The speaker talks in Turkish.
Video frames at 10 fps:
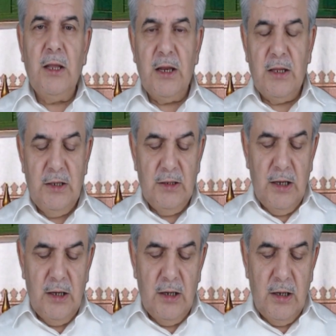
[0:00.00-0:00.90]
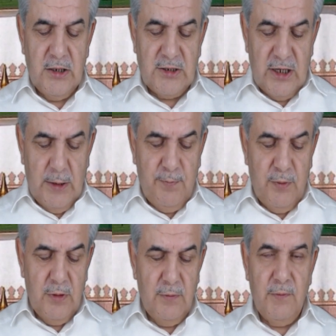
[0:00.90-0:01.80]
Terkinde azap
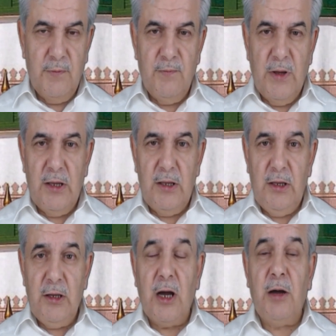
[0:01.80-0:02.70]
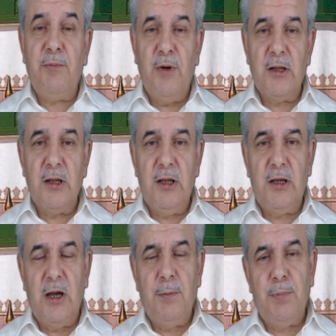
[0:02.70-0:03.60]
ve ikap vardır.
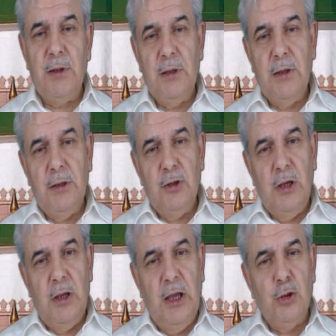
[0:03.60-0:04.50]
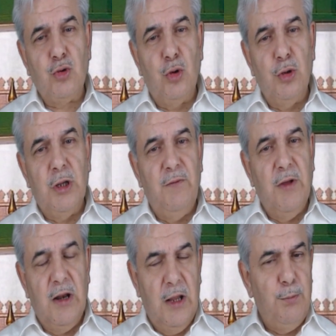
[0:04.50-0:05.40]
İkap en sonda
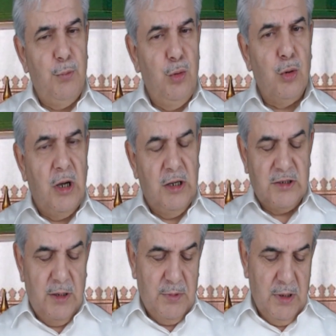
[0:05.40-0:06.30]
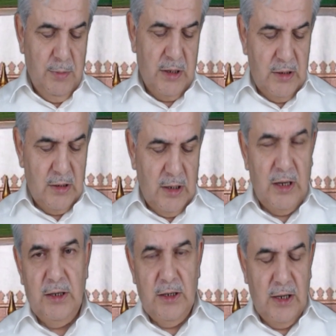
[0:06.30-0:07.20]
verilen büyük azap demektir.
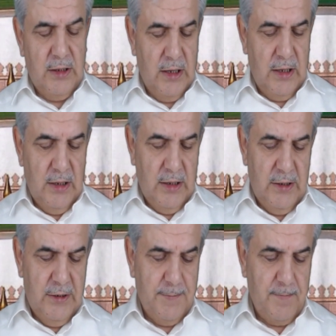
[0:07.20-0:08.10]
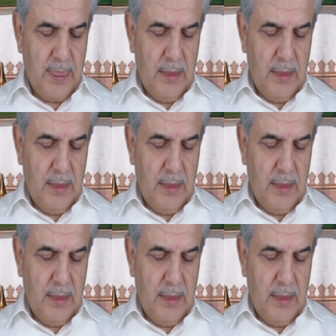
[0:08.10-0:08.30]
Ahiret de yani.